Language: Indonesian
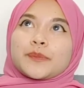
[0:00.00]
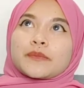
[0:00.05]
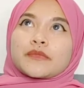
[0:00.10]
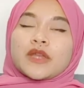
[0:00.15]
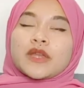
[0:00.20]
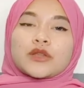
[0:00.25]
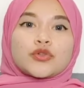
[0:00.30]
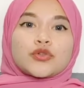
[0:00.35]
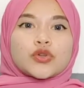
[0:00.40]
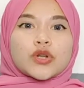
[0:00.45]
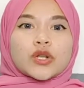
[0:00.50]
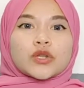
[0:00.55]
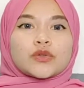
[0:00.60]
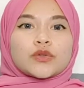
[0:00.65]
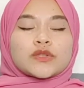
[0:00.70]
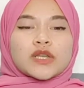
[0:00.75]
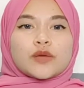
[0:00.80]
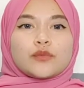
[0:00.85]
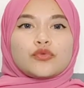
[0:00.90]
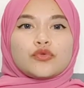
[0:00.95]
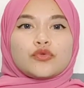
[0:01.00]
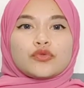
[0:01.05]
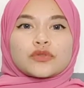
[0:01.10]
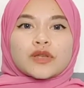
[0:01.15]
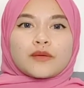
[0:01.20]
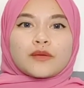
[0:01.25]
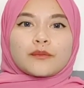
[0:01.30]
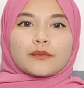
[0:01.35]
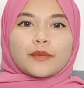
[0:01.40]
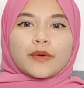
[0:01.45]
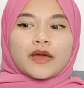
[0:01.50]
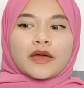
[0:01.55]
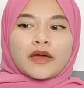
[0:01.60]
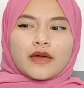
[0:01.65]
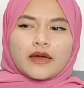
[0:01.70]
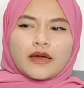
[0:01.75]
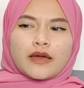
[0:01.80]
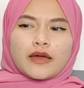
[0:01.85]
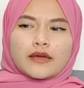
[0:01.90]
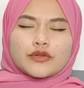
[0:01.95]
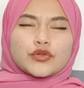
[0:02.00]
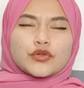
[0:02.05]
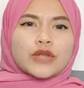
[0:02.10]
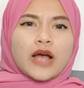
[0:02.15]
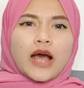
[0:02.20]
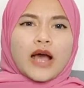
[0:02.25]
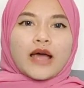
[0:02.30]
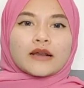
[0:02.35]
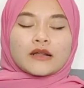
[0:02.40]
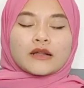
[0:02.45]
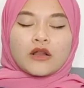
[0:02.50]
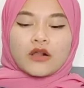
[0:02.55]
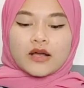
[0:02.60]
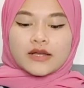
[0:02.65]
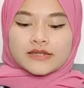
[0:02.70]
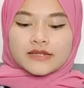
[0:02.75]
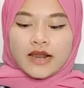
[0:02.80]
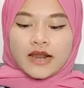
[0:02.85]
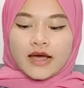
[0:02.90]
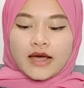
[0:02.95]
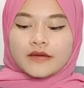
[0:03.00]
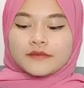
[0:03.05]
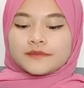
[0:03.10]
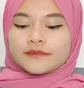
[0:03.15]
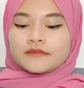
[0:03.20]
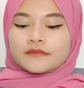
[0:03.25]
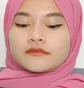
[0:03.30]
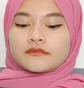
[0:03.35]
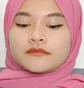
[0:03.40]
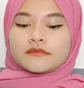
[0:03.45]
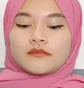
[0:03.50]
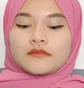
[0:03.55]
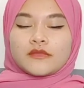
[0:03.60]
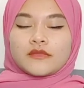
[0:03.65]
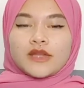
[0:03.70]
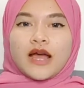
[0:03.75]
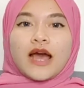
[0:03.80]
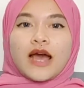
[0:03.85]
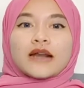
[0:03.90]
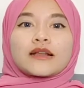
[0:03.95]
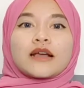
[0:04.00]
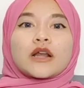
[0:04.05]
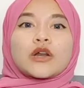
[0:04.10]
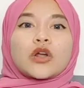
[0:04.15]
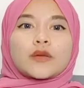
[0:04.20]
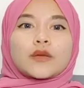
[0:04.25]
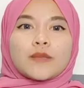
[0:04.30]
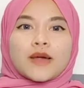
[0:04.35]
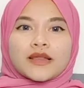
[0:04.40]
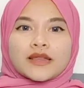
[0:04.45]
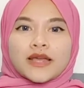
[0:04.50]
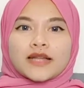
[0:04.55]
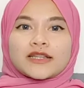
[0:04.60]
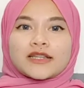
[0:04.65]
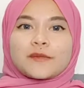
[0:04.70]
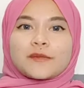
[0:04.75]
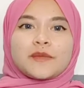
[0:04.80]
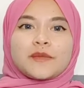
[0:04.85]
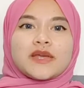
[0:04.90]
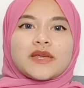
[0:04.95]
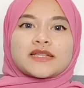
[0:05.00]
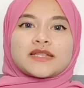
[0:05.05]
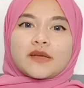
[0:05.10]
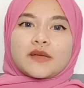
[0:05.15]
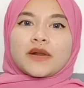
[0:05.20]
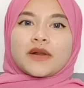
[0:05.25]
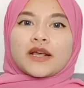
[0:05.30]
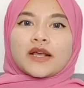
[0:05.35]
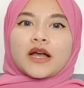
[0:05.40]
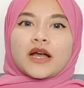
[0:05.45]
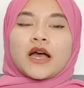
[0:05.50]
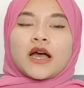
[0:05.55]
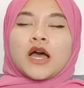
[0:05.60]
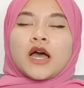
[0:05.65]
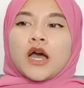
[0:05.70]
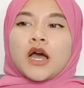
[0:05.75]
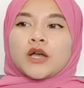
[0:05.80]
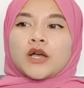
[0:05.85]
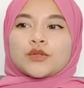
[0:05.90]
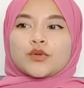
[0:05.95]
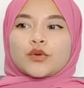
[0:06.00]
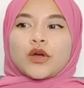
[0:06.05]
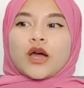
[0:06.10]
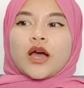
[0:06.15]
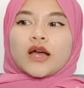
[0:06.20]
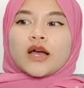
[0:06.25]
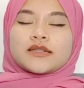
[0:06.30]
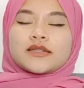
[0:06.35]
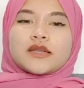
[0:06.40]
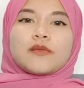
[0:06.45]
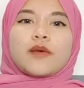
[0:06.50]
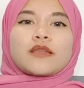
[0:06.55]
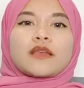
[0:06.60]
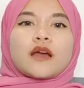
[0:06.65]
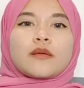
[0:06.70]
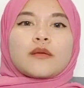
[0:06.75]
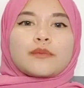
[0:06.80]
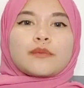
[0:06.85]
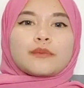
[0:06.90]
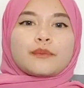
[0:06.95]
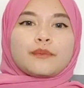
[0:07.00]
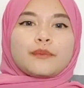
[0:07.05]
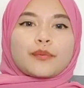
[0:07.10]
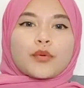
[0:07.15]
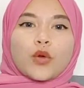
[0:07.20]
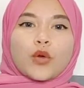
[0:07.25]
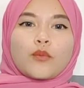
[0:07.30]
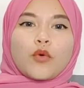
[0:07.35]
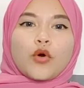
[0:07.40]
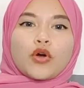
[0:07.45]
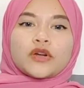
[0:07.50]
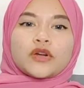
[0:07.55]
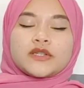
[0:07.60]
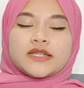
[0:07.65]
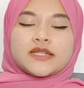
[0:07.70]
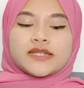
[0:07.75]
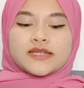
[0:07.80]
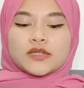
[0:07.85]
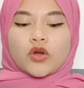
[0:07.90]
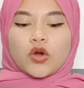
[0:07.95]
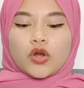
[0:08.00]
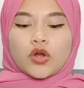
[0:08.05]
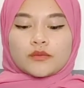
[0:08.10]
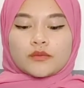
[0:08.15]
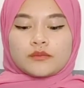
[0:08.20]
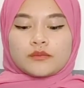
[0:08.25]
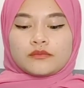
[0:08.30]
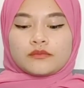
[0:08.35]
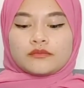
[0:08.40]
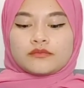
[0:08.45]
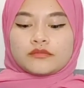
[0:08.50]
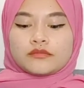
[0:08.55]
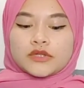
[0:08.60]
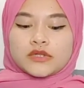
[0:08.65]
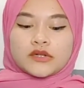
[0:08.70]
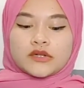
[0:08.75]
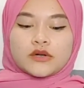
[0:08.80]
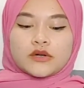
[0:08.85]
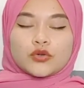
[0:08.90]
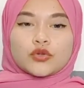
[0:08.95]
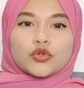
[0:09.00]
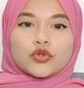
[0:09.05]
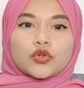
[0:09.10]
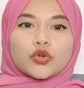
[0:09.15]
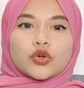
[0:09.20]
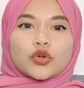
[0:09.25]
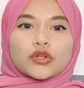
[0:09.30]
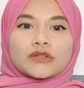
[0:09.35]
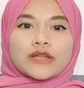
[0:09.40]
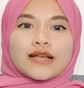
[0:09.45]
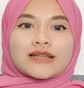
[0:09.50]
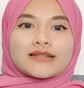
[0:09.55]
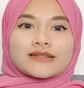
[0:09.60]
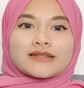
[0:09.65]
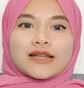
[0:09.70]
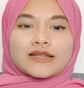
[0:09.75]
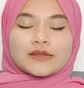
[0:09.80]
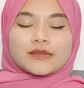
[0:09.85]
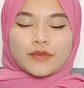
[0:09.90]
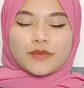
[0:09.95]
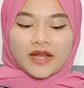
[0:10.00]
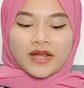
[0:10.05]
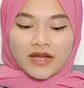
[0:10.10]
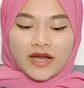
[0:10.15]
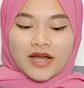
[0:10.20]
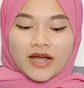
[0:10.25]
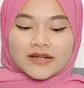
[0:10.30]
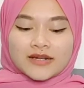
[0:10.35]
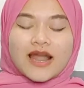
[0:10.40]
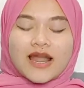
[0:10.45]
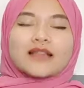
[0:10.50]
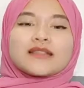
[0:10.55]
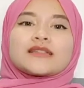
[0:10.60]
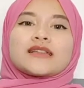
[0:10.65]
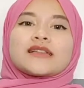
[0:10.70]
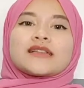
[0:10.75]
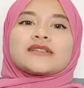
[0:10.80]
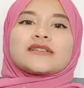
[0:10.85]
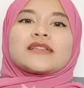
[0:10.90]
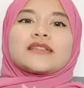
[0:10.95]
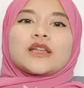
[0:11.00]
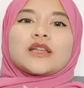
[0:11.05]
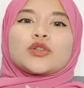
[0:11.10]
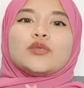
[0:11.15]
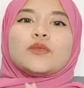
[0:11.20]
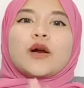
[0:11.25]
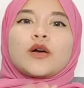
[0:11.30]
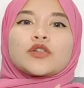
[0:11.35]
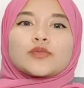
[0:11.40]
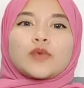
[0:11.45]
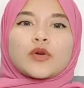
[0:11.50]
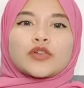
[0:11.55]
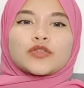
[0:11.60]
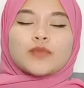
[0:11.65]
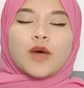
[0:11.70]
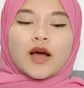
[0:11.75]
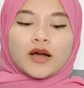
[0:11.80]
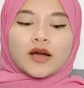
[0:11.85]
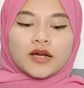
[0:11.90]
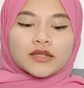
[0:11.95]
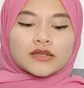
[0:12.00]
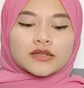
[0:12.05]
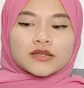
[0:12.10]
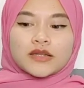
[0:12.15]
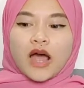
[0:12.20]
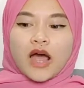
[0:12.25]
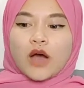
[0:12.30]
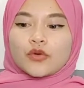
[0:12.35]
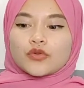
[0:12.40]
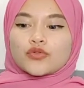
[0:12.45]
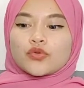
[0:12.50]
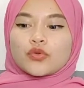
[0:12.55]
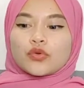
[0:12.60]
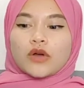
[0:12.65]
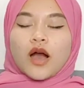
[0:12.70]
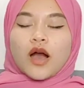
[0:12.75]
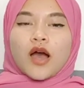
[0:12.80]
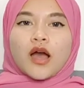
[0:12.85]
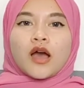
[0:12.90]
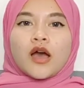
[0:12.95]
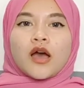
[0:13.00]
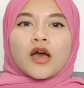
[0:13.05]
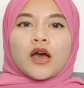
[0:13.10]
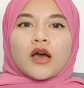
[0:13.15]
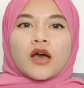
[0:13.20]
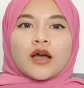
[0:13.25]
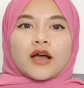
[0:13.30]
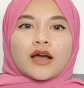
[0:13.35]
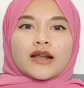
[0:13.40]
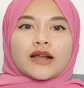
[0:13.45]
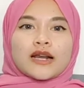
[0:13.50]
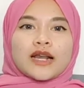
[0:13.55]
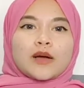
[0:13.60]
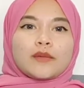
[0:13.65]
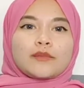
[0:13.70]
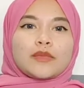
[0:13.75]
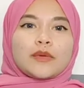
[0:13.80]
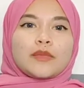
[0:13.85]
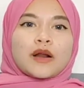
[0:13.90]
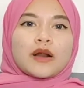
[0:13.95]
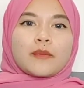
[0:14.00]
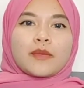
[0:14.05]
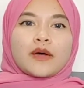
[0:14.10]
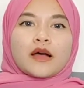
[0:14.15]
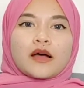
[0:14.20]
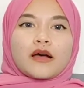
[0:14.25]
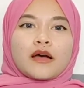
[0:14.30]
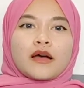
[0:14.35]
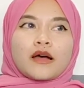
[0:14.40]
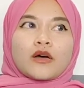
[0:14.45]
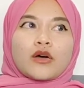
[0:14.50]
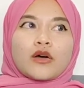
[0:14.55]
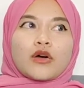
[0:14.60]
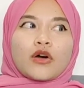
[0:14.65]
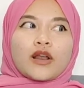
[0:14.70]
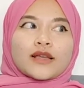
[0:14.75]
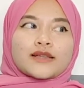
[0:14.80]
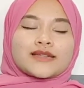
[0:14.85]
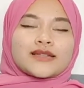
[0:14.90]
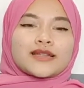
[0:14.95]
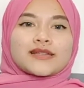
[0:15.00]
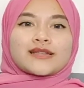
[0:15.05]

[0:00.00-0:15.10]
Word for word: 700 ribu sampai jutaan kalau nggak salah harga normalnya tapi biasanya mereka suka kasih banyak promo diskon uh, untuk tas-tas mereka dan tas-tasnya tuh bagus-bagus banget aku suka karena beberapa koleksi tas